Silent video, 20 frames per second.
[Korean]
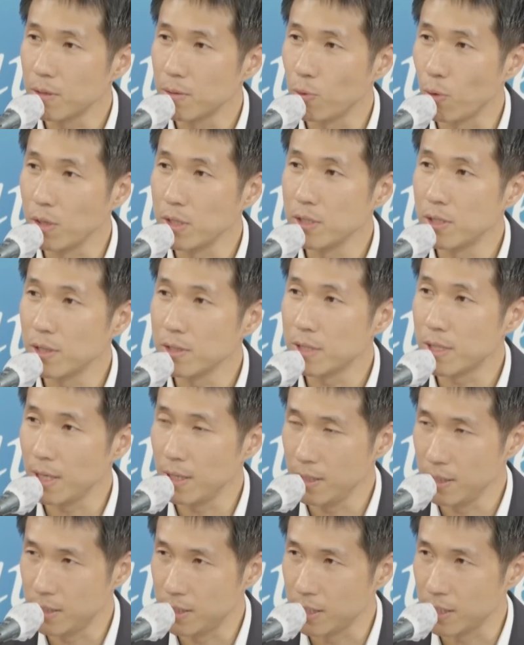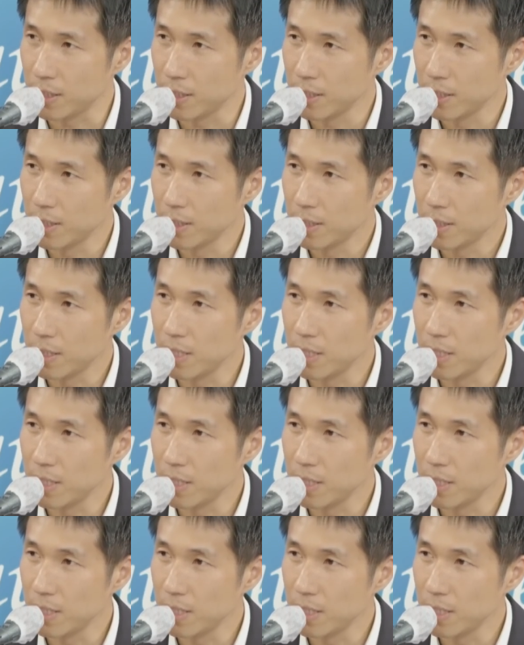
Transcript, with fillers: 원전 세일즈 음.